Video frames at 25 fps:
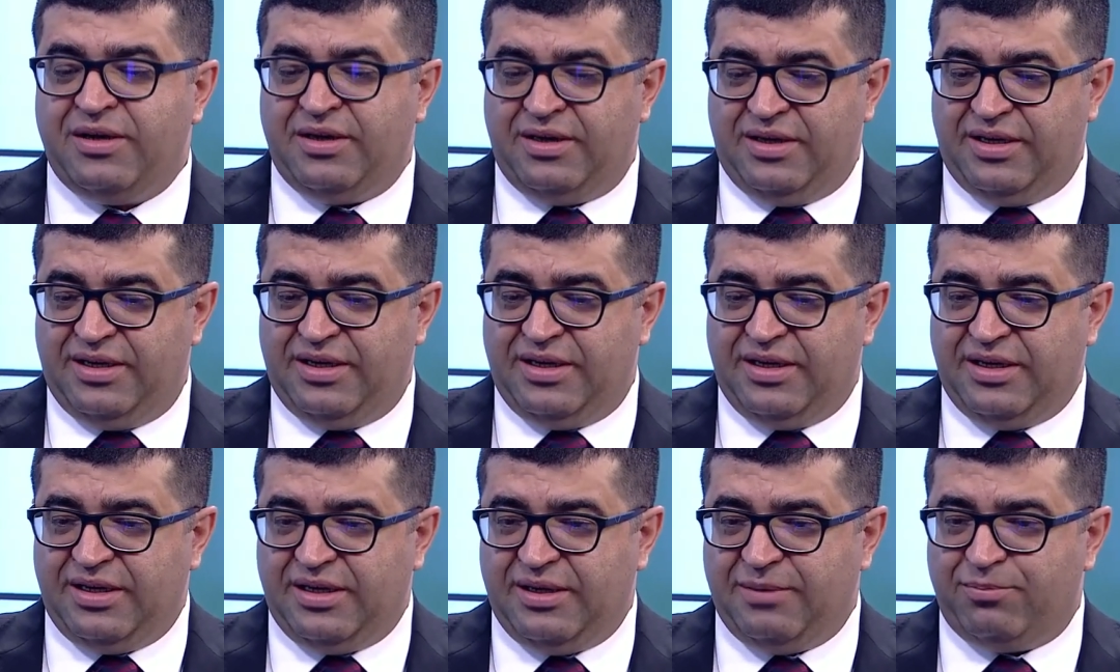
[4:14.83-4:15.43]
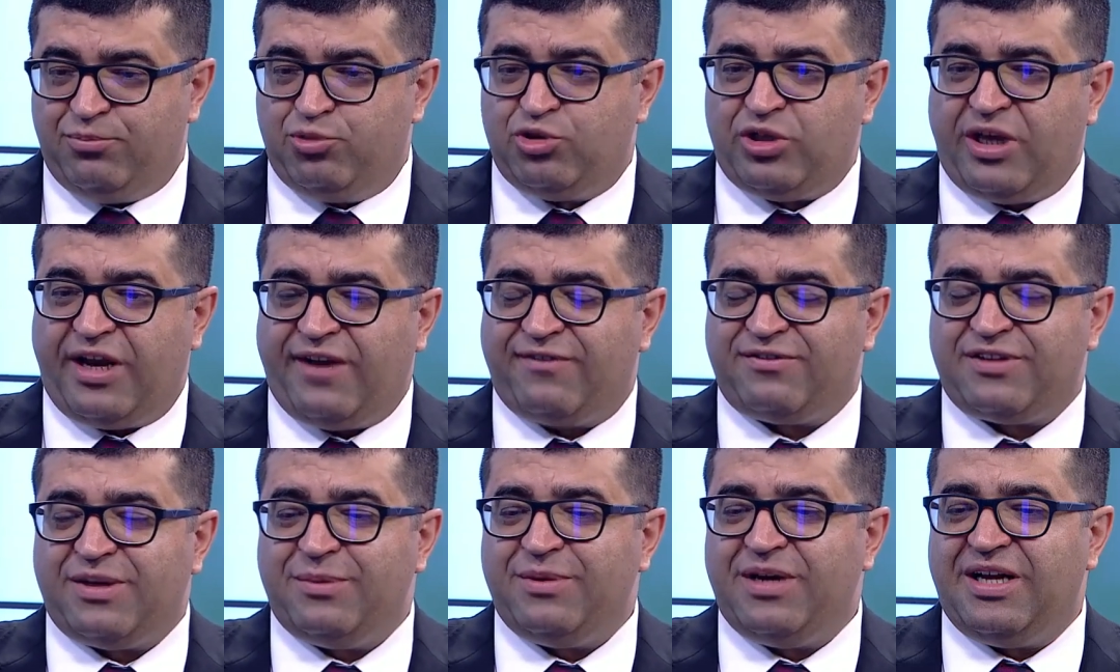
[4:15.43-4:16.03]
e, bu
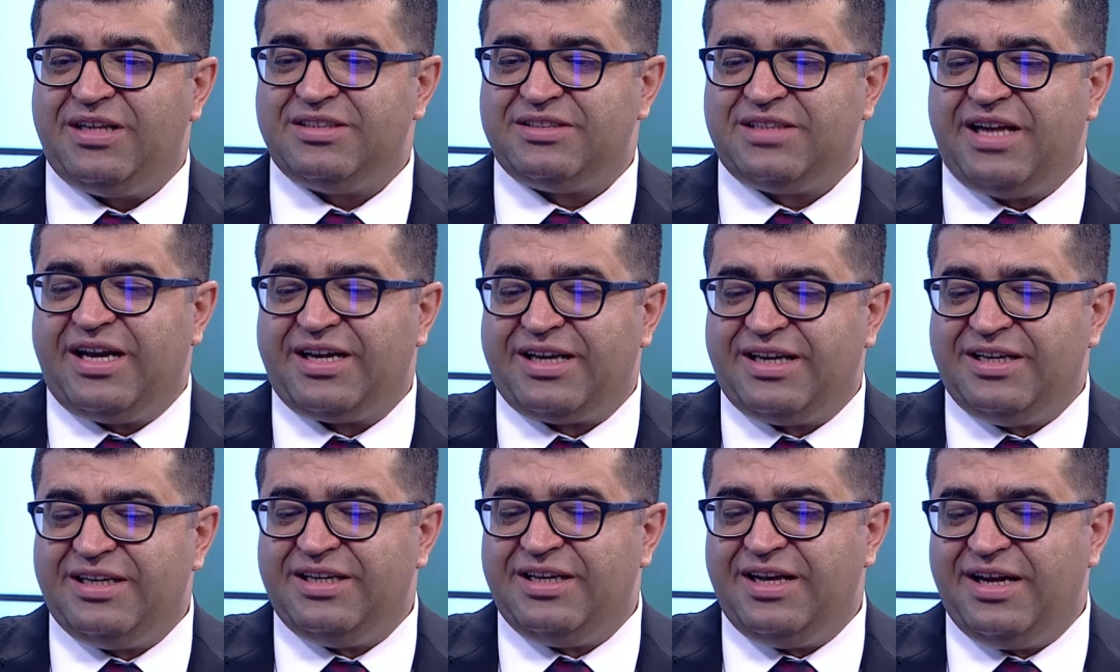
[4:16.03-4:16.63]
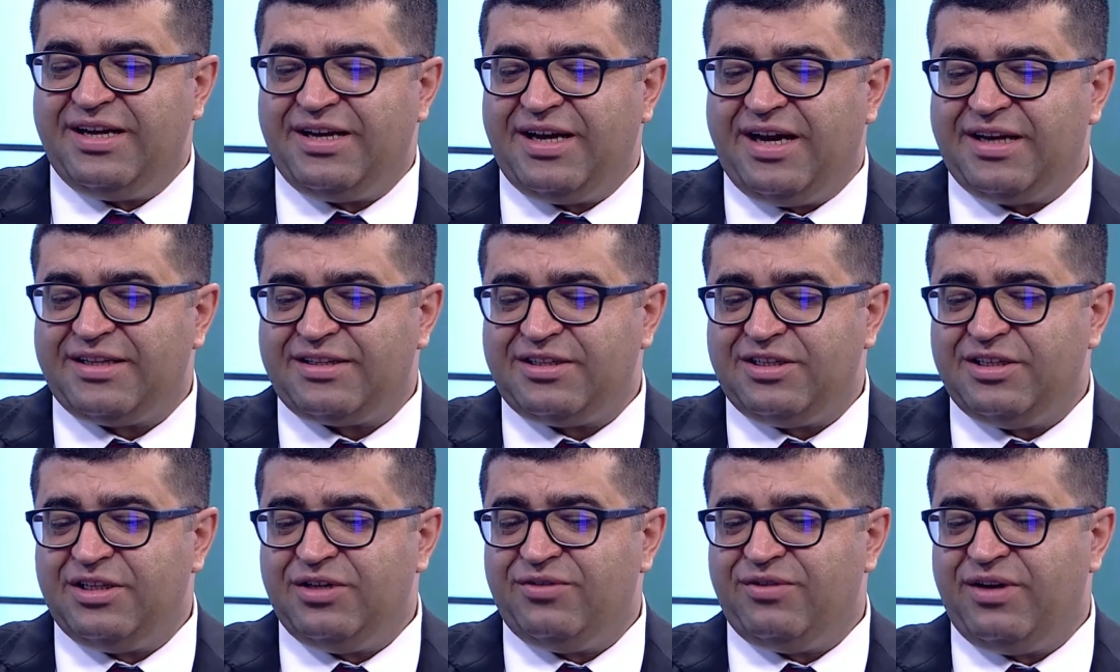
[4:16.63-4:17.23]
tarafta biraz daha gelirlerin
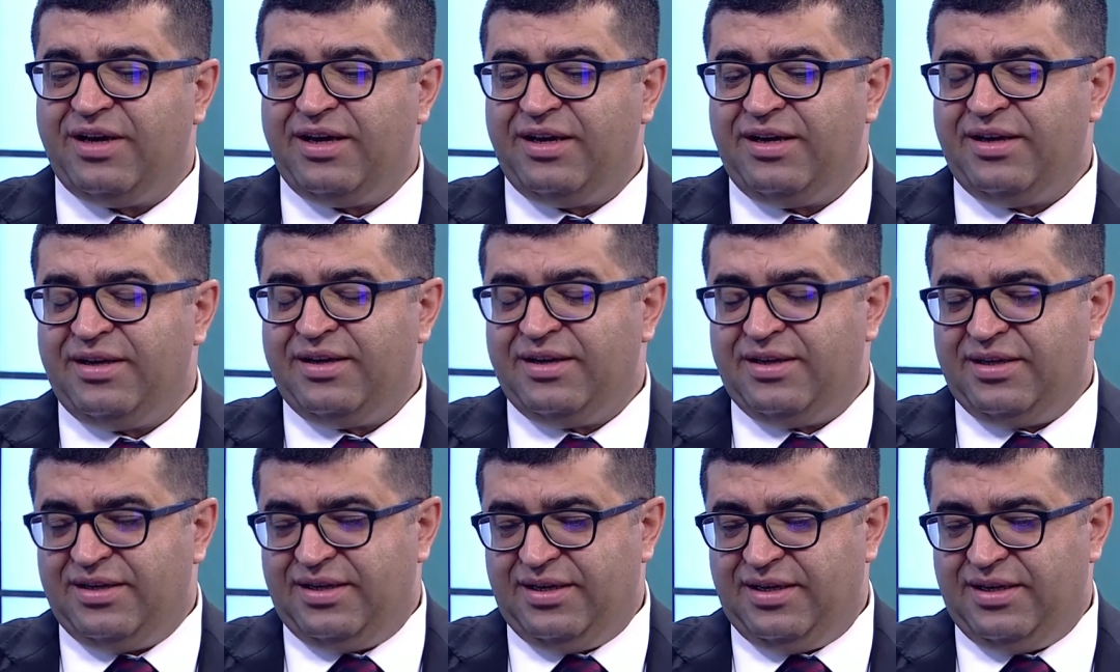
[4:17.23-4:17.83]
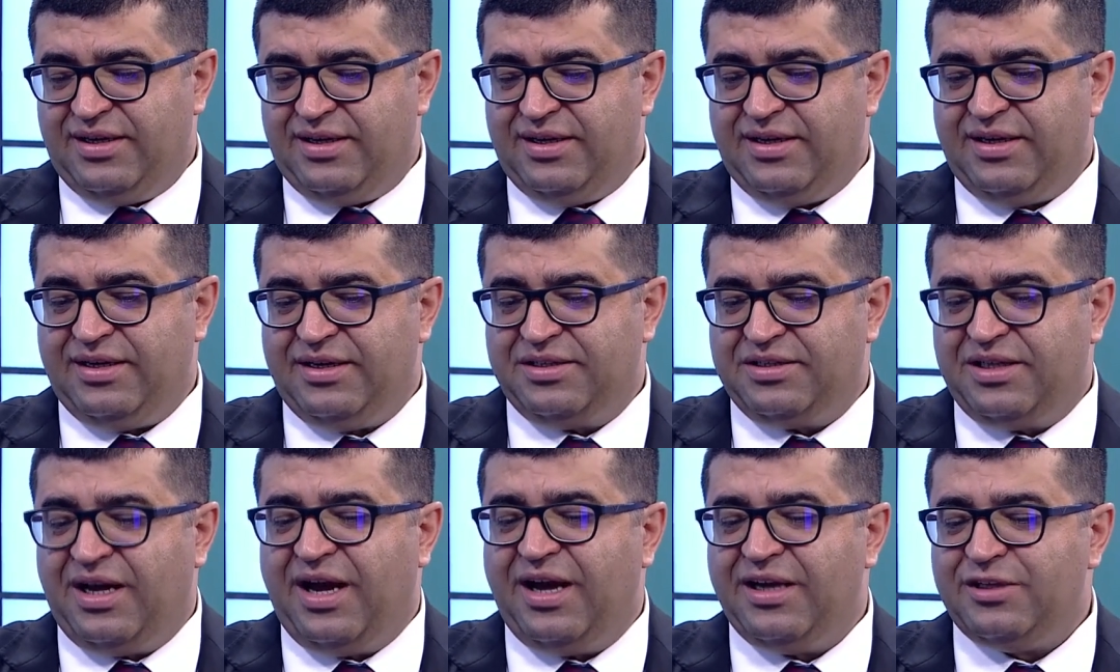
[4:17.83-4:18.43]
arttığını ve e,
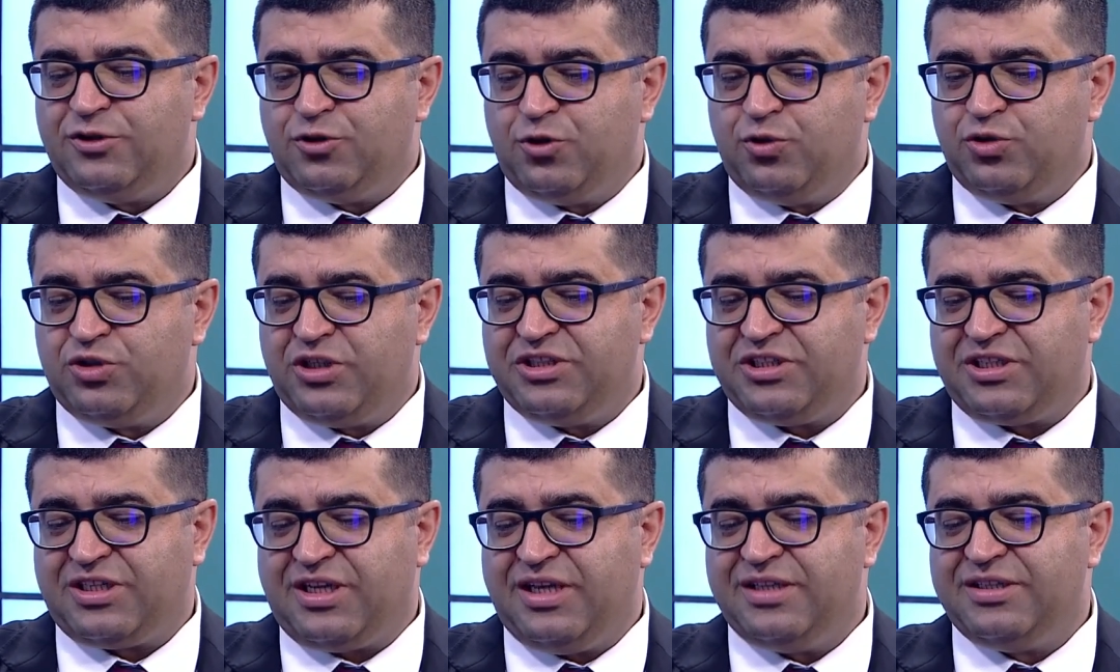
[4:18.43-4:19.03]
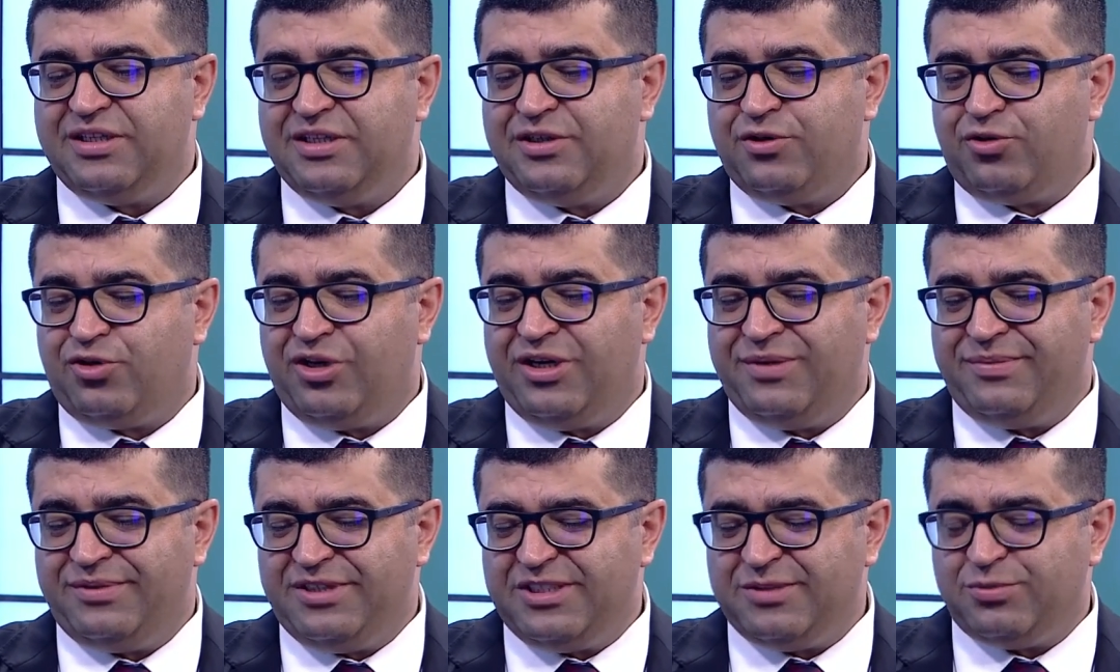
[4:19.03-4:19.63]
daha iyi sonuç açıkladığını
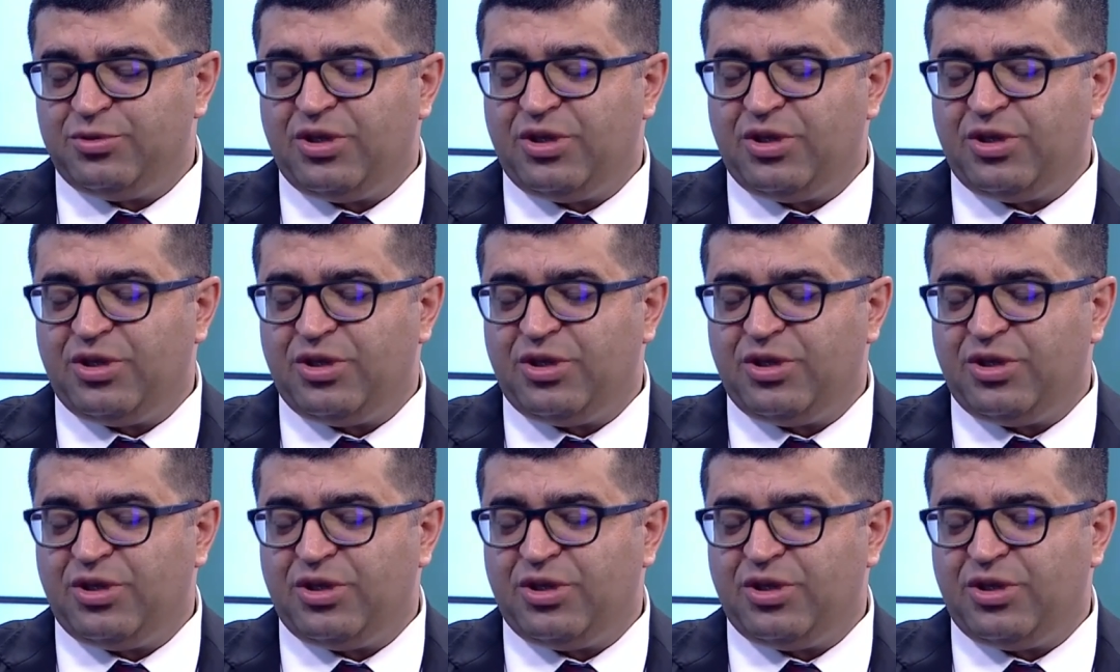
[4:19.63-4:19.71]
görebiliriz.